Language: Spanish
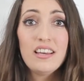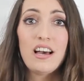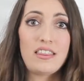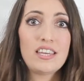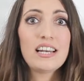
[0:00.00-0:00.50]

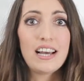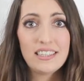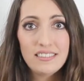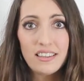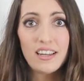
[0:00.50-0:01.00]
hace que la
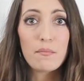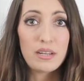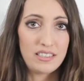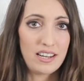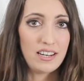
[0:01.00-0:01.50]
gente tenga
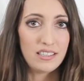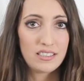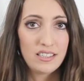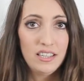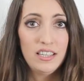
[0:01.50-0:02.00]
más
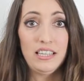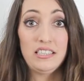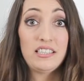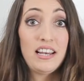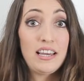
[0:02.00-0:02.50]
ganas.
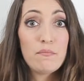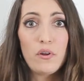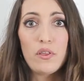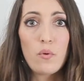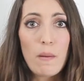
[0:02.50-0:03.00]
Este es el ejemplo
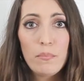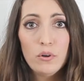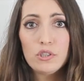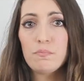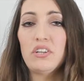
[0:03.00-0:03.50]
de
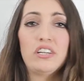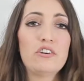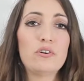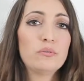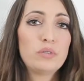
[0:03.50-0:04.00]
OnePlus, pero que
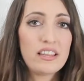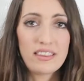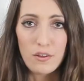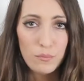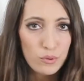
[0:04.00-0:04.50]
lo ha
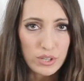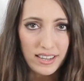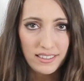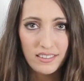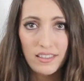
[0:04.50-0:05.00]
utilizado mucha
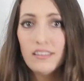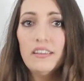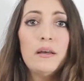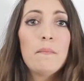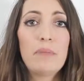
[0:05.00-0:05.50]
gente
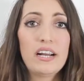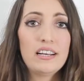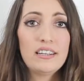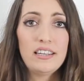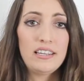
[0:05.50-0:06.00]

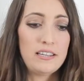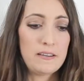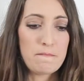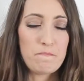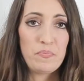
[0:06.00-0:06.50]
para
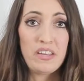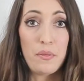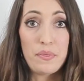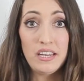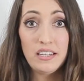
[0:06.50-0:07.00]
eh,
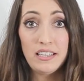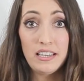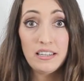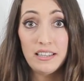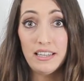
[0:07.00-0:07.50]
hacer
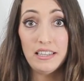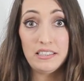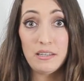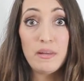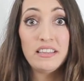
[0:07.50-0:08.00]
que
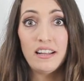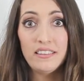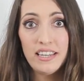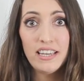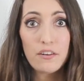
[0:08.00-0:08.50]
ese eh, mental
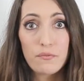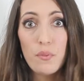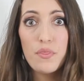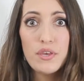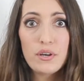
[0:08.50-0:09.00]
Trigger
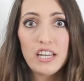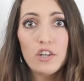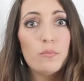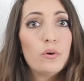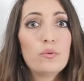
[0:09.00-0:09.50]
funcione
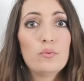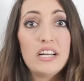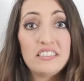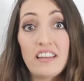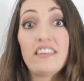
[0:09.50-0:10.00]
como una
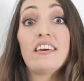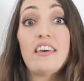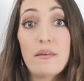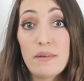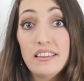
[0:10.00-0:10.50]
estrategia
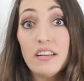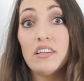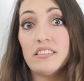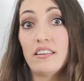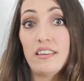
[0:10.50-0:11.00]
de venta, una
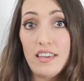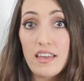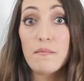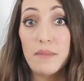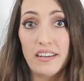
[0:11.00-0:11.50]
estrategia
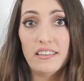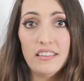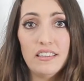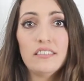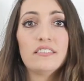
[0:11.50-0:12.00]
de
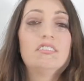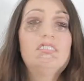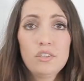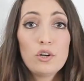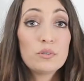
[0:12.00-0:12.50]
marketing.
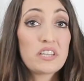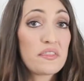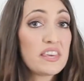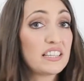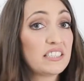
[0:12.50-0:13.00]
Como os
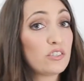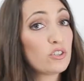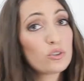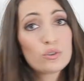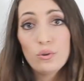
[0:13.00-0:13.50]
decía, si sois
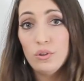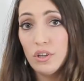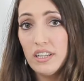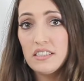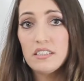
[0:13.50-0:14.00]

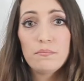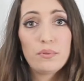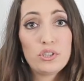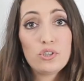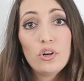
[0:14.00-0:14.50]
consultores,
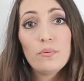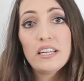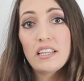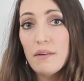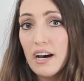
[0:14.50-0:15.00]
pues solo voy a
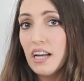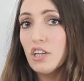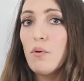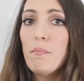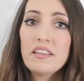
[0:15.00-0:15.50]
trabajar
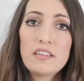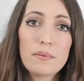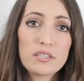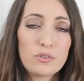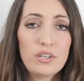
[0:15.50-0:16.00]
con 20
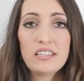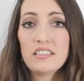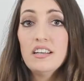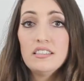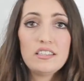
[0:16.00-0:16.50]
personas.
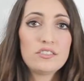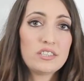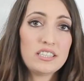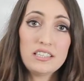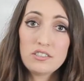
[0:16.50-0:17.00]
Si,
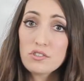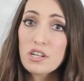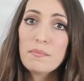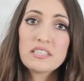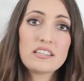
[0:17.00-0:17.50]
sois una
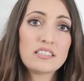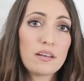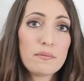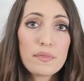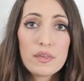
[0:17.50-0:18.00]
empresa de
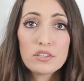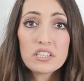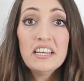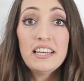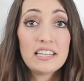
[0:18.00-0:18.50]
servicios,
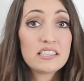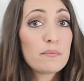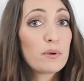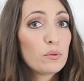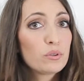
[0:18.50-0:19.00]
este
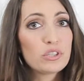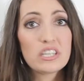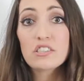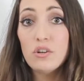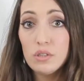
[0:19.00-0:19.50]
producto es
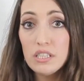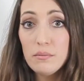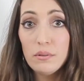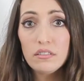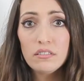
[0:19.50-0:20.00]

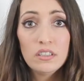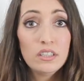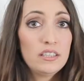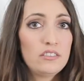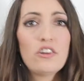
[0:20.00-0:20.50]
exclusivo,
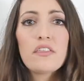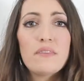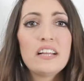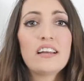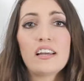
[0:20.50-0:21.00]
no hace
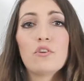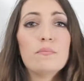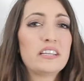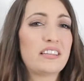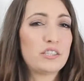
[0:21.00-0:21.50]
falta que
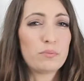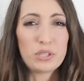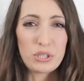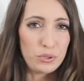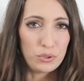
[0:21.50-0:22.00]
convirtáis
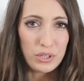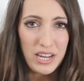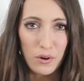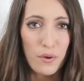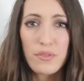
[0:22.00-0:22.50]
vuestro
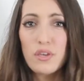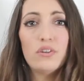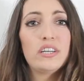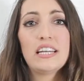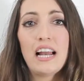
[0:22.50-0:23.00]

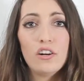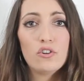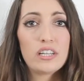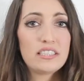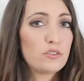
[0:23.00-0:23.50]
negocio en
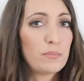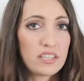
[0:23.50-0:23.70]
algo que es súper